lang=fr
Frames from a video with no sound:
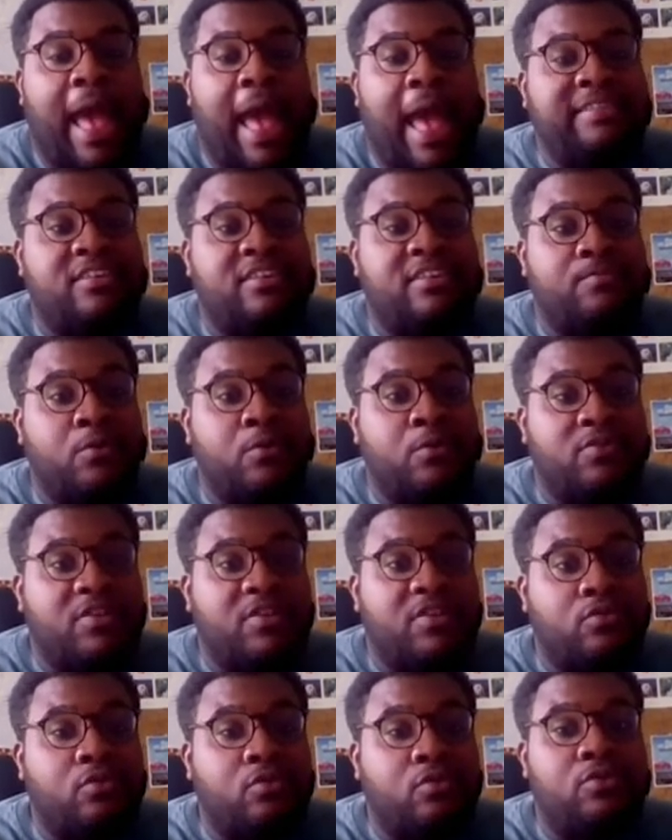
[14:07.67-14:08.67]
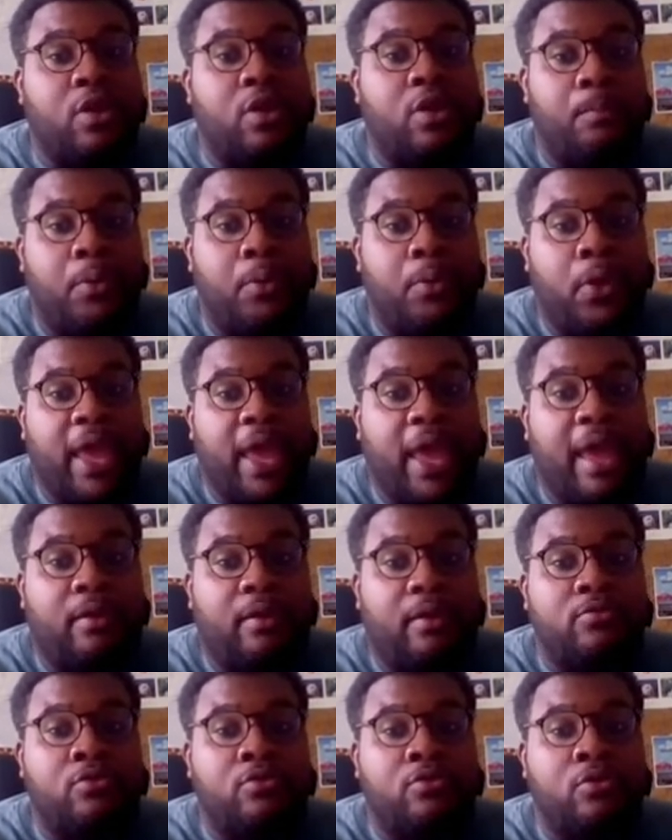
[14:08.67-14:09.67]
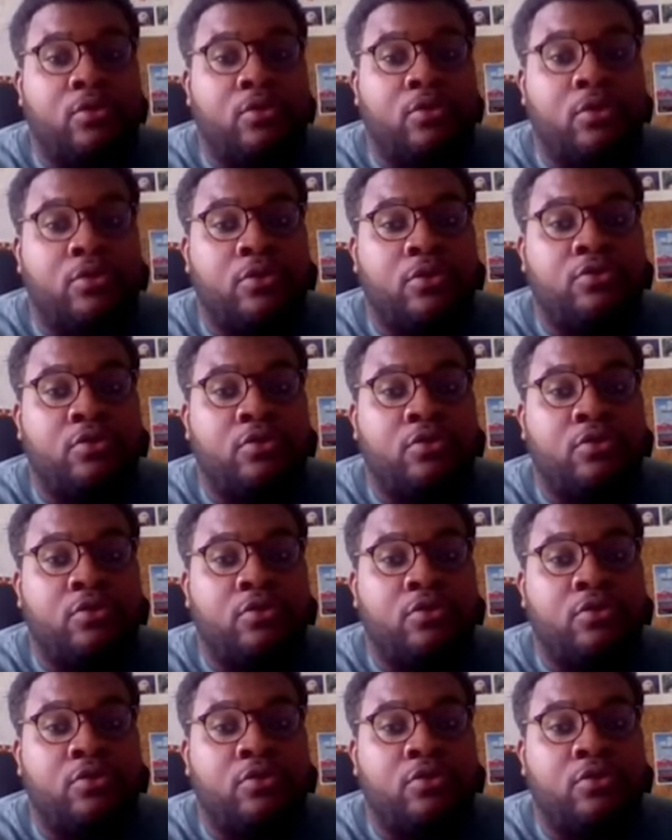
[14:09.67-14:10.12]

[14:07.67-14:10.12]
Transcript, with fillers: à disposition temporaire de,